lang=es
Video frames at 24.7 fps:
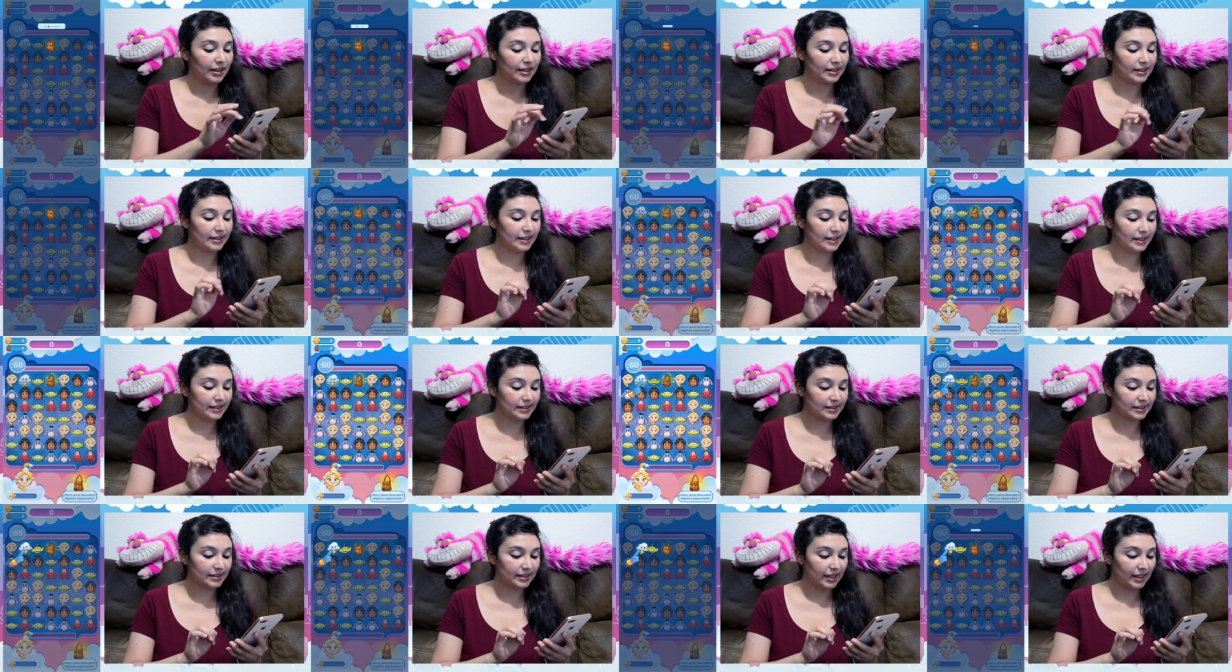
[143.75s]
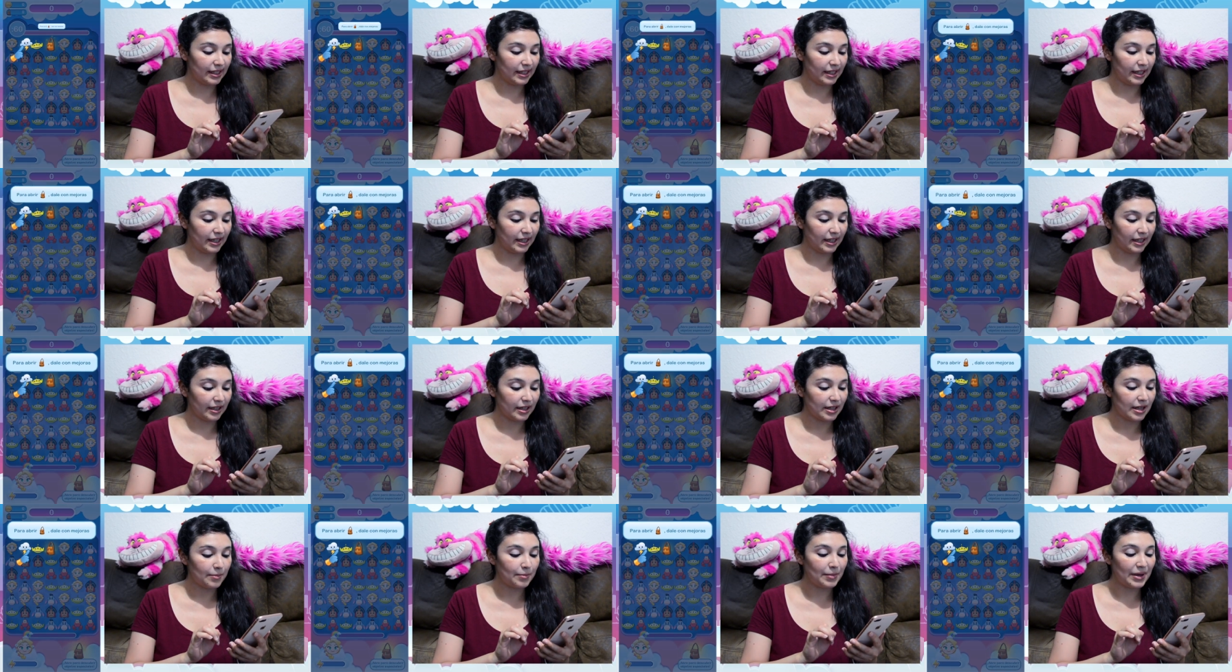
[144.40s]

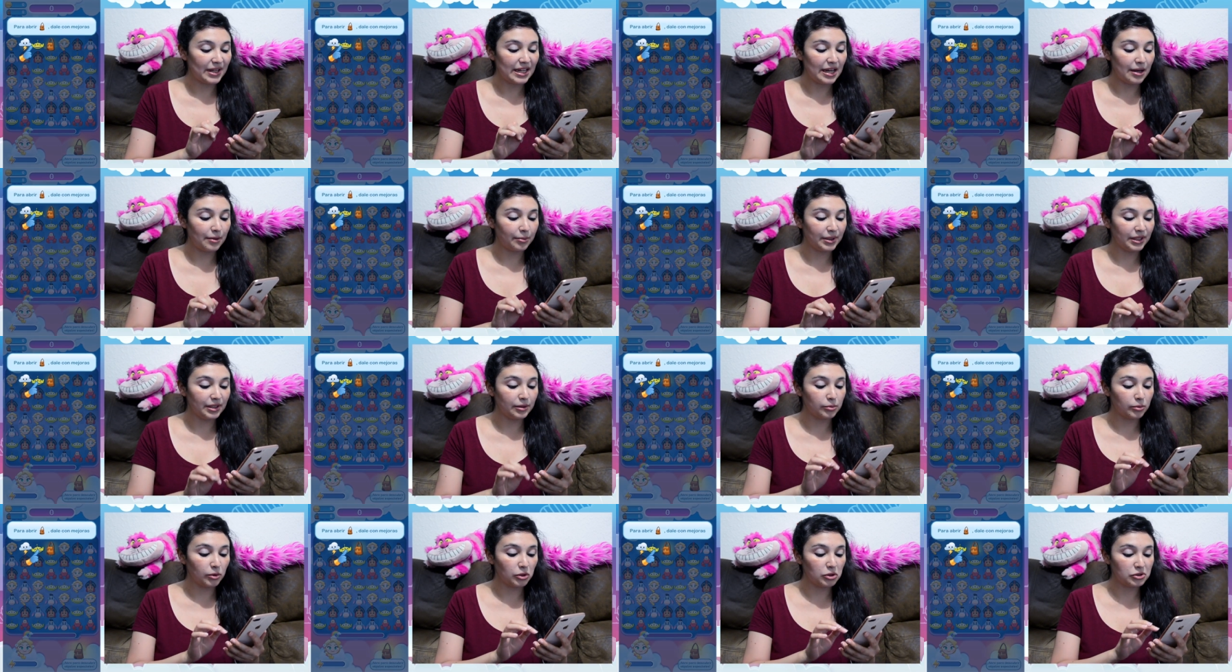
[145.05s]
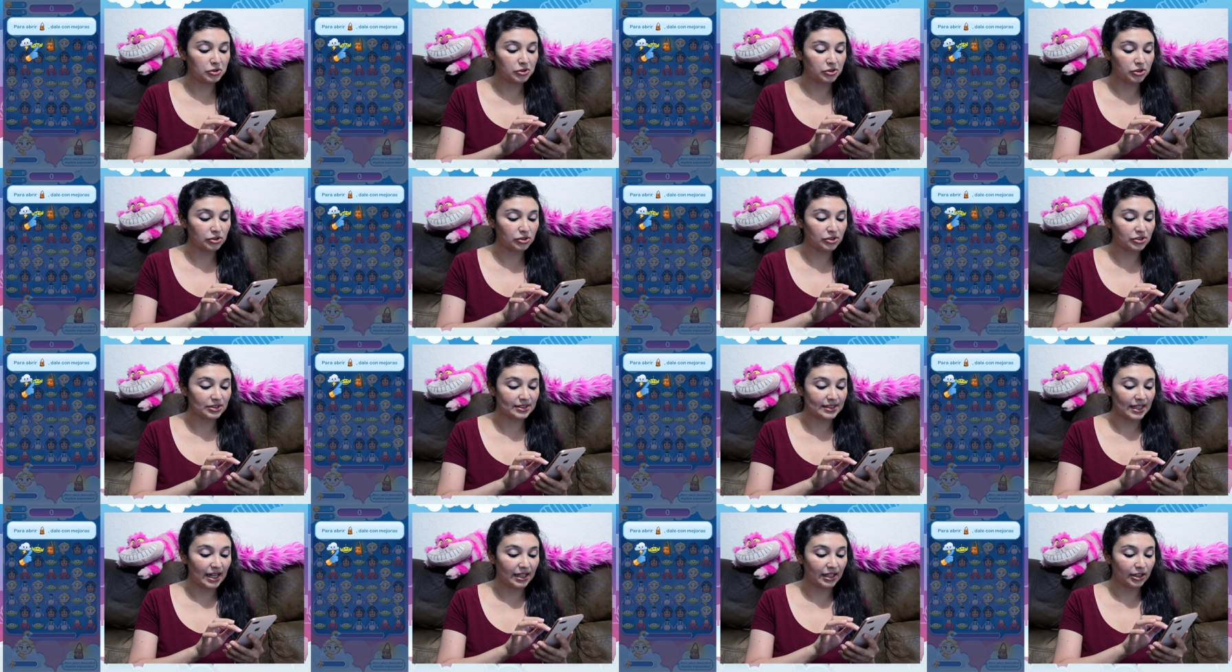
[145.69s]
Dice, para abrir
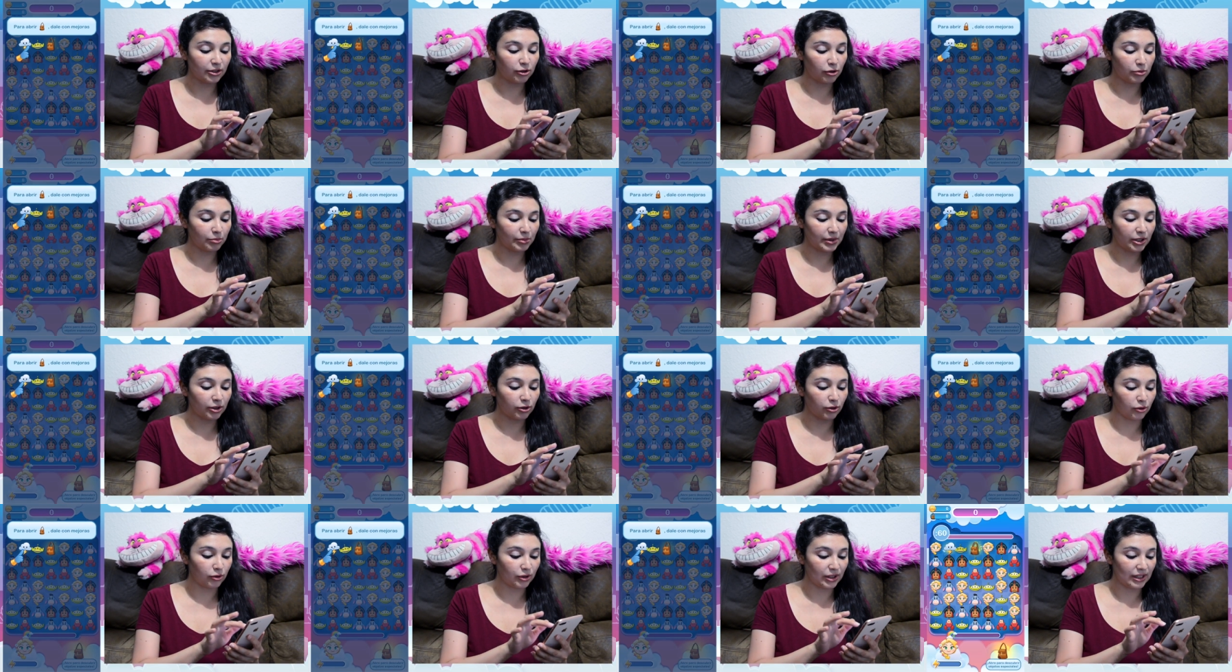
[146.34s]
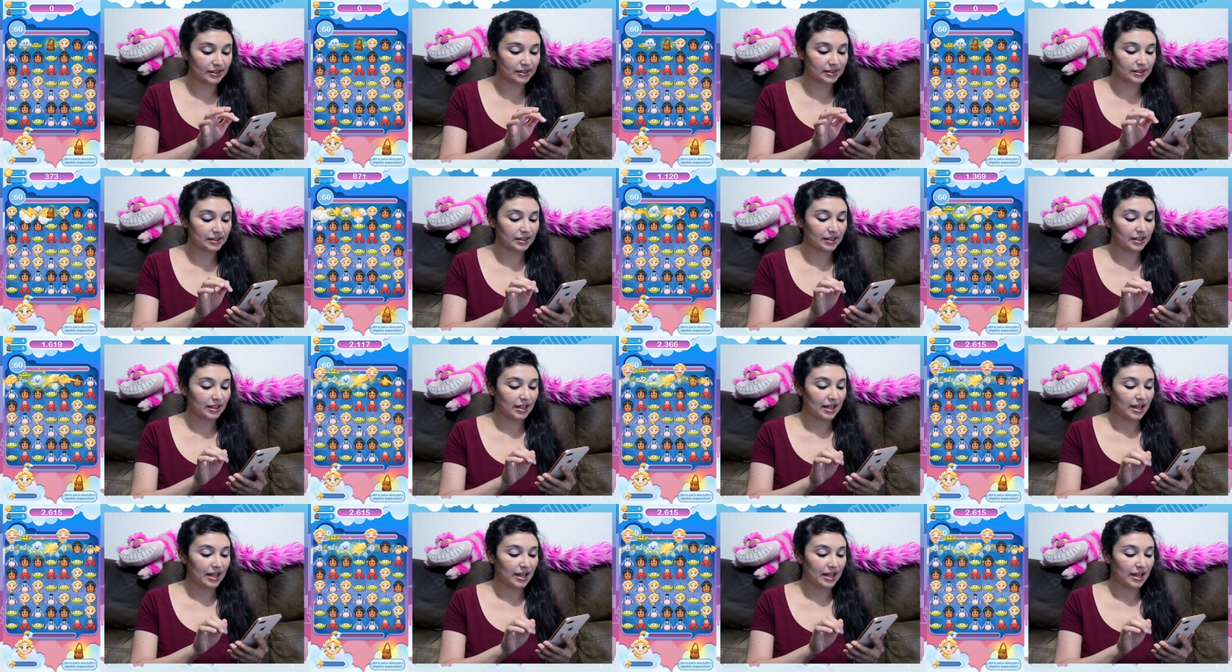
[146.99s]
bolsos dale con mejoras.